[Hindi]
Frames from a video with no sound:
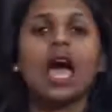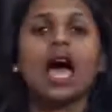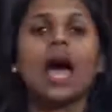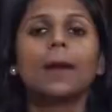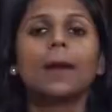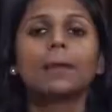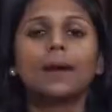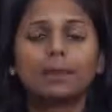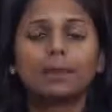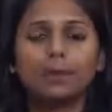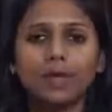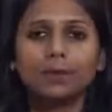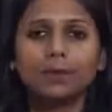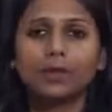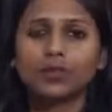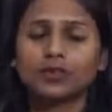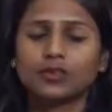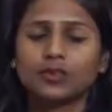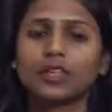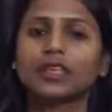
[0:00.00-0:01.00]
आप अपने
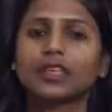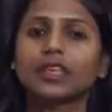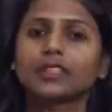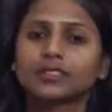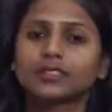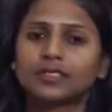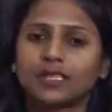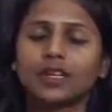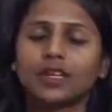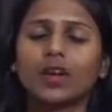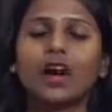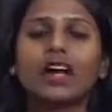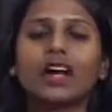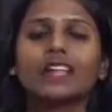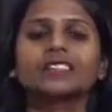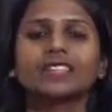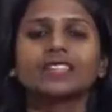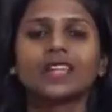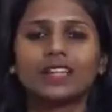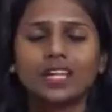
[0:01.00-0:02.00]
बच्चे के सिर और
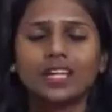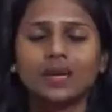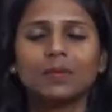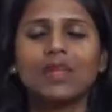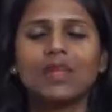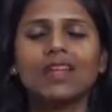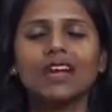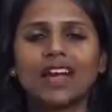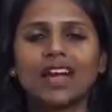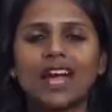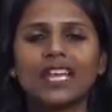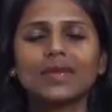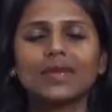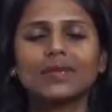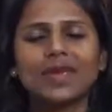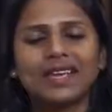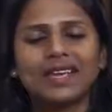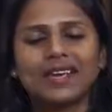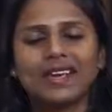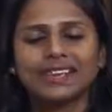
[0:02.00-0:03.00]
शरीर पर लगाने
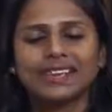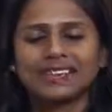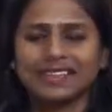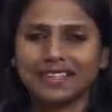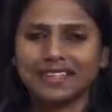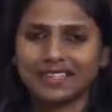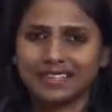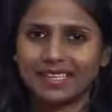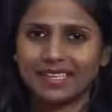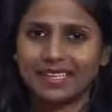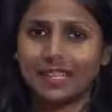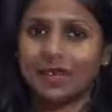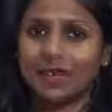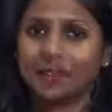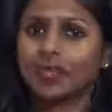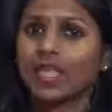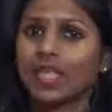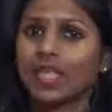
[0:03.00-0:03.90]
में कर सकते हैं